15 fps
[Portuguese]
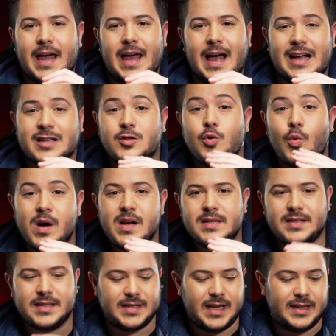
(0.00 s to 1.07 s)
é, é, as
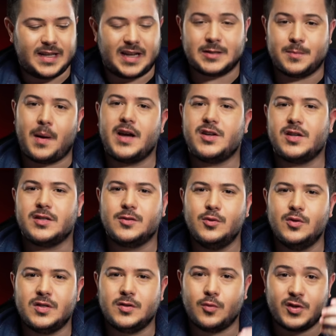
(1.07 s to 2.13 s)
nuances entre as baixas
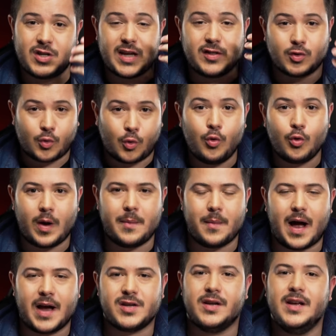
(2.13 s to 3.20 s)
luzes, onde é escuro a
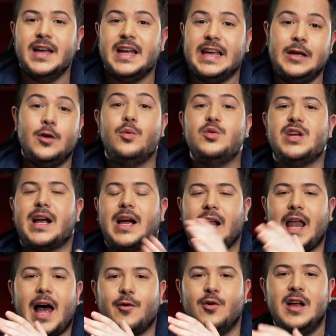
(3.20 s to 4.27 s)
imagem e onde é
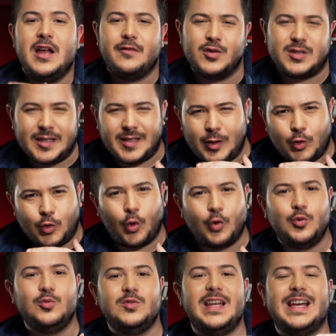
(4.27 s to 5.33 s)
claro, você tem
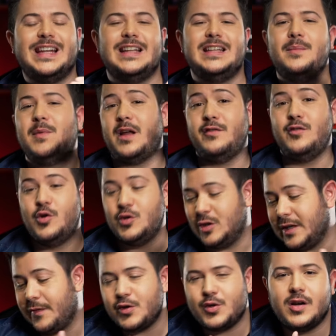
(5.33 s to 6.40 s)
todo um degradê maravilhoso.
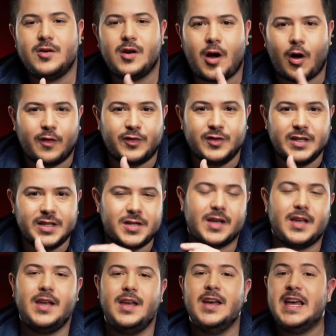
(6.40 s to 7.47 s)
Eu tava jogando Call of Duty
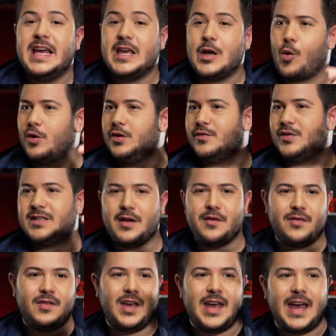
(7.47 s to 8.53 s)
aqui e quando
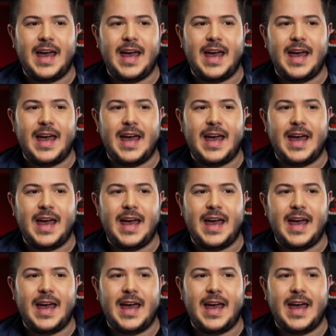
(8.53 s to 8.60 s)
você vê